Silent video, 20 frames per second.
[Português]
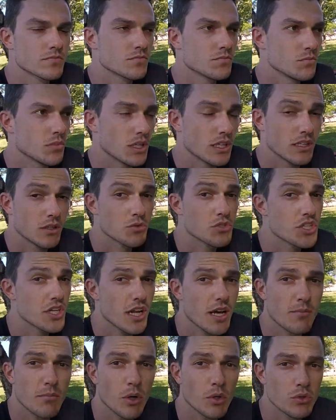para não
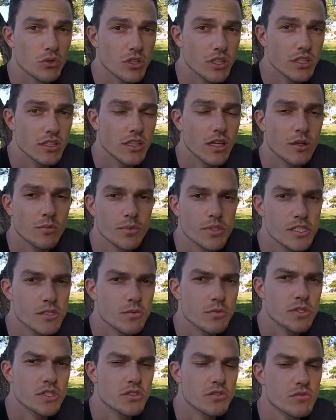tirar a mão do guidão,
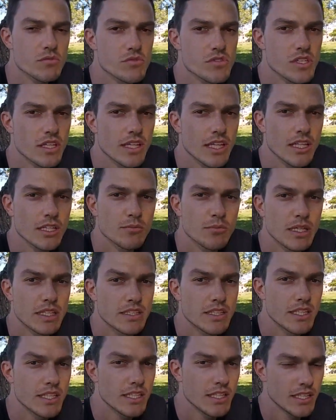principalmente quando você está em uma
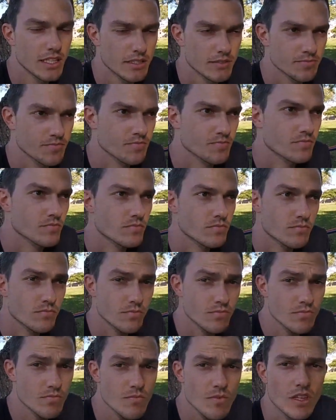trilha
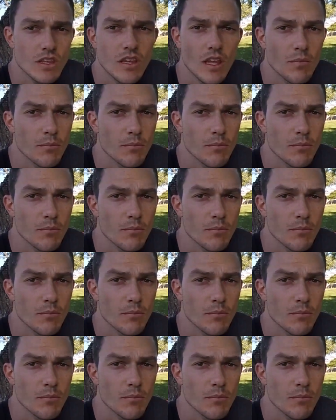tem